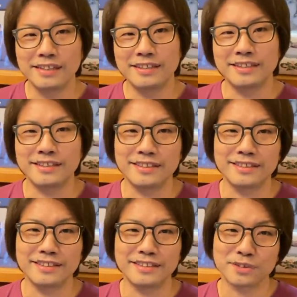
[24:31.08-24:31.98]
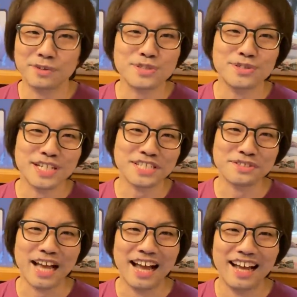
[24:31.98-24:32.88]
あ少し
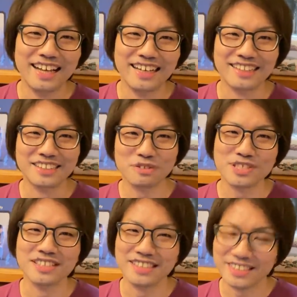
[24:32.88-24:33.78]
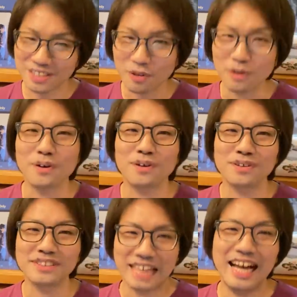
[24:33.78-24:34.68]
クラシックな、少しディスコ
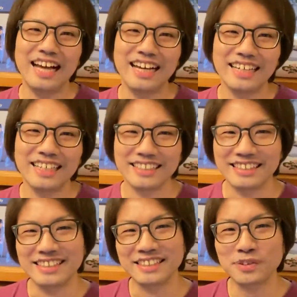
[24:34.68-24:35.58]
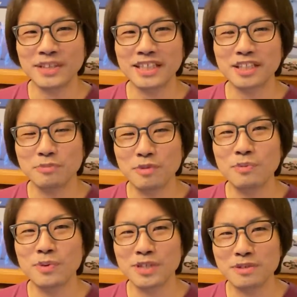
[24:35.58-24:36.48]
な、その中でも
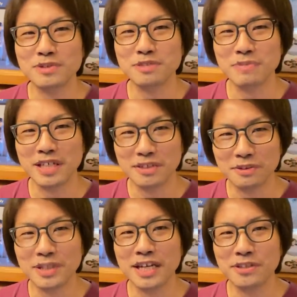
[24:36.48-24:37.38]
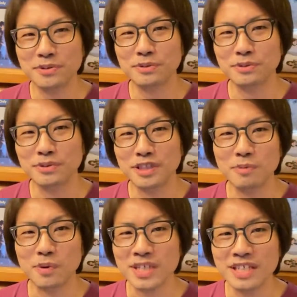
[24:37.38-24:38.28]
モーニング娘。の代表曲といって
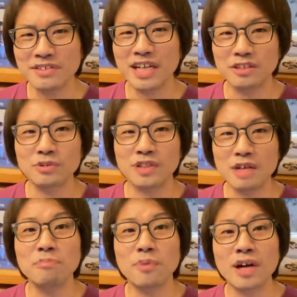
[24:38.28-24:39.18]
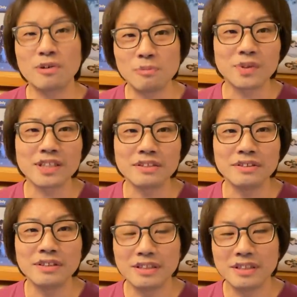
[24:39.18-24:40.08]
もいいぐらいのテンポ感を持ってい
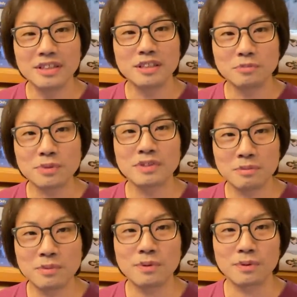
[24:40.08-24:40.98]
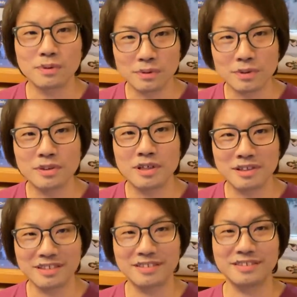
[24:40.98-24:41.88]
る。僕はもうこれ
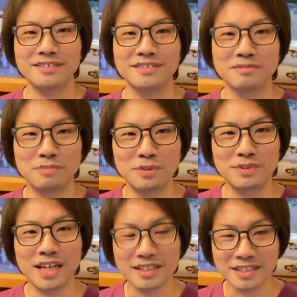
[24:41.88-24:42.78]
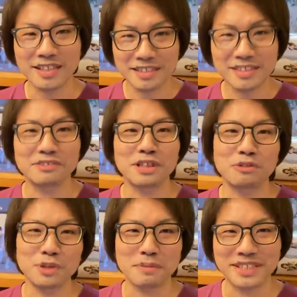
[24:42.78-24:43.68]
はもう大傑作だ
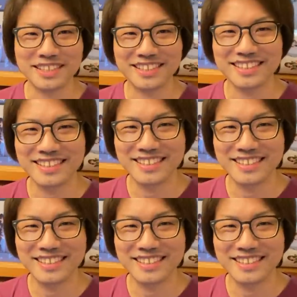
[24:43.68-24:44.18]
と思っています。